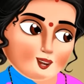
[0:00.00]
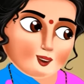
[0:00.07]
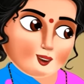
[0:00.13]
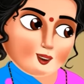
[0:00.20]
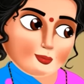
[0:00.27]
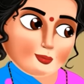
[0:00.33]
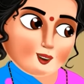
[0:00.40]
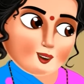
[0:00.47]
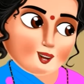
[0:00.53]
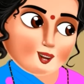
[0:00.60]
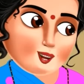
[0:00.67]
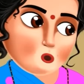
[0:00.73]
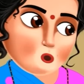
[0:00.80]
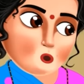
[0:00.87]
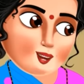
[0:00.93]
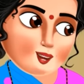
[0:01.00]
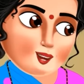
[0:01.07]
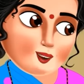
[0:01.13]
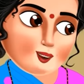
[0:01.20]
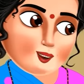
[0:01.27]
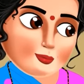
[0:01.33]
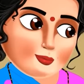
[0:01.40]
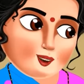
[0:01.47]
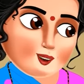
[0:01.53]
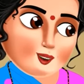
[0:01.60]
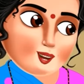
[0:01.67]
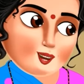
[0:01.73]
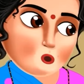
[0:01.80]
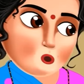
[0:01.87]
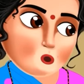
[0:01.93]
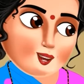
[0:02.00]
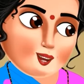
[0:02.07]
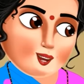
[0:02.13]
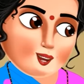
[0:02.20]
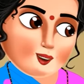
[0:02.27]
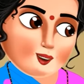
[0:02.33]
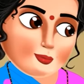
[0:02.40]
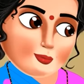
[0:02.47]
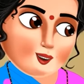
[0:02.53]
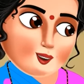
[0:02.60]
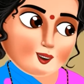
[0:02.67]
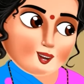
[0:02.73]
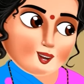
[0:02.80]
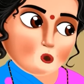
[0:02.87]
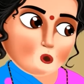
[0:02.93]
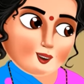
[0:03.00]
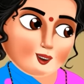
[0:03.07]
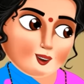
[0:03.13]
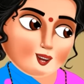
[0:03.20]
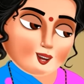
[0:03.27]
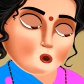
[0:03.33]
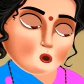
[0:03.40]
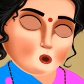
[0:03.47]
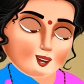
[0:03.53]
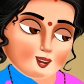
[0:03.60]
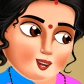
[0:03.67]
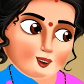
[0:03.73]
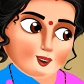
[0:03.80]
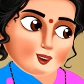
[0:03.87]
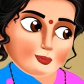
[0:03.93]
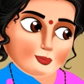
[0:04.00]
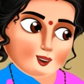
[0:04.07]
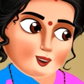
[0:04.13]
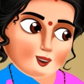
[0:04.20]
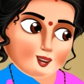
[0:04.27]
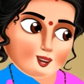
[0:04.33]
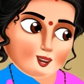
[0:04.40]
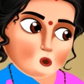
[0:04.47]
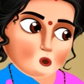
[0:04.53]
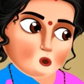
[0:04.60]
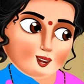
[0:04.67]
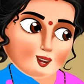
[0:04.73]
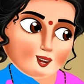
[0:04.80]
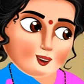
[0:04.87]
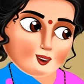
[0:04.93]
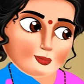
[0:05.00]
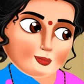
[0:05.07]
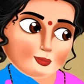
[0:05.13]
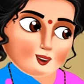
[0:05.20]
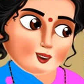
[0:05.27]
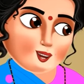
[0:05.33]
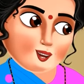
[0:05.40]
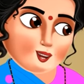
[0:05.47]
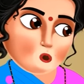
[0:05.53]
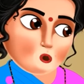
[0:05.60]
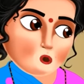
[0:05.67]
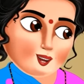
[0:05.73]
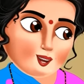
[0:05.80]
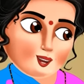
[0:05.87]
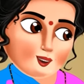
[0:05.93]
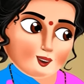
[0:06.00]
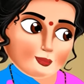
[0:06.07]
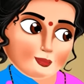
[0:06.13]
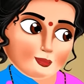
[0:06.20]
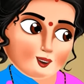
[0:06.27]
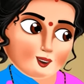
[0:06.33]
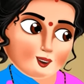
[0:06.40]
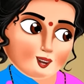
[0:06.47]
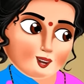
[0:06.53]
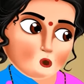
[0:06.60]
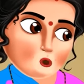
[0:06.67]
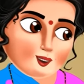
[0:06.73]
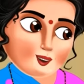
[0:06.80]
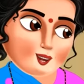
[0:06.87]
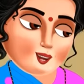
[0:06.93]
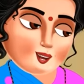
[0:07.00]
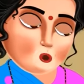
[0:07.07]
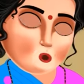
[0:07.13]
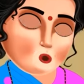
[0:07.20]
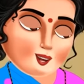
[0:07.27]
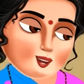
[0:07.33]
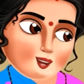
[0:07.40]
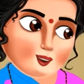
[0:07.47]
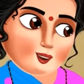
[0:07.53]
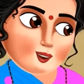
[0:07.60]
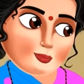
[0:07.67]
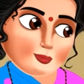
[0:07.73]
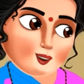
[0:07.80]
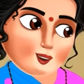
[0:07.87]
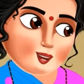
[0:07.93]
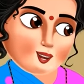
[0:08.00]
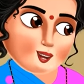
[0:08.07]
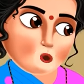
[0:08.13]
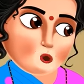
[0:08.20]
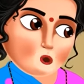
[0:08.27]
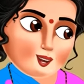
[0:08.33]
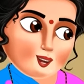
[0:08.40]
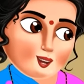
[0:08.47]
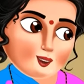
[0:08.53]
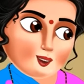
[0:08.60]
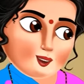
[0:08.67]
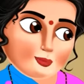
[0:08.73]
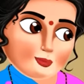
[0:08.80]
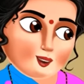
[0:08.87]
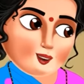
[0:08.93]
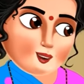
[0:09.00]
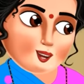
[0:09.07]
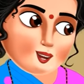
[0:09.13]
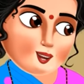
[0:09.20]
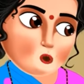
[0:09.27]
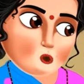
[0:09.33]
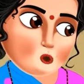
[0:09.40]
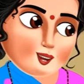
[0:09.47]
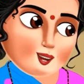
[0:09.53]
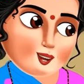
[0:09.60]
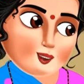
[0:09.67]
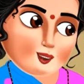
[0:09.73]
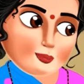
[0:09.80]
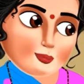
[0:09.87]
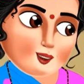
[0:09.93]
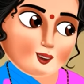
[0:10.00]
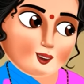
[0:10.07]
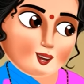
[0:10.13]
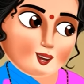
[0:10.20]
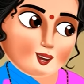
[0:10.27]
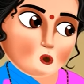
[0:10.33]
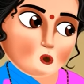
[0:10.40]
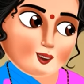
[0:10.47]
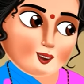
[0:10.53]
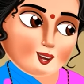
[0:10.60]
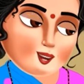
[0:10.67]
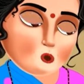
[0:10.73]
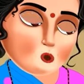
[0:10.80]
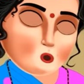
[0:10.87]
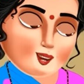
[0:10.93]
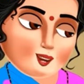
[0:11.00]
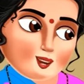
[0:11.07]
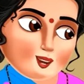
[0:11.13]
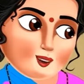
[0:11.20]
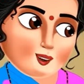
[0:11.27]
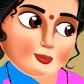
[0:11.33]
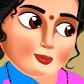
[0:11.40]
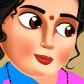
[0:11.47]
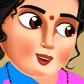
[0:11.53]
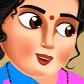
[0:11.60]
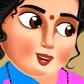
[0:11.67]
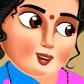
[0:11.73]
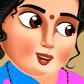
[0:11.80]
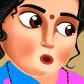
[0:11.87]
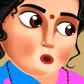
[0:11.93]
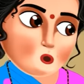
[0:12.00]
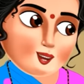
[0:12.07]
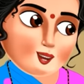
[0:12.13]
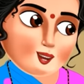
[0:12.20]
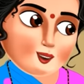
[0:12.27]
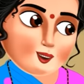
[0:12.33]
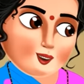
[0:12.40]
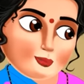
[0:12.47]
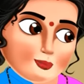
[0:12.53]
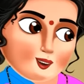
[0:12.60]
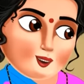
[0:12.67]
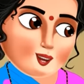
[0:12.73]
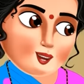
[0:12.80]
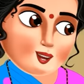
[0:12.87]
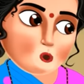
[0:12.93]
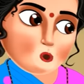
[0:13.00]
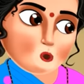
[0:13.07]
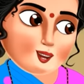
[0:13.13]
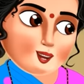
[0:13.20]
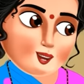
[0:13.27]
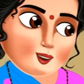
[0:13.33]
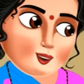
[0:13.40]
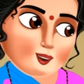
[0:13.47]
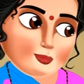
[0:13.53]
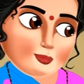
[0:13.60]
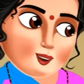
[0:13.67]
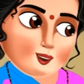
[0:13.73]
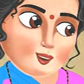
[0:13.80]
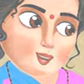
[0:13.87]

हा ये इनाम तो मैं ही जीतूंगी एक बार ये पैसे मुझे मिल जाएं तो मैं चांदी की नई पायलें बनवाऊंगी नई नई साड़ियां खरीदूंगी रोज बैठकर आराम से अंगूर खाऊंगी कसम से जिंदगी में होंगे मजे ही मजे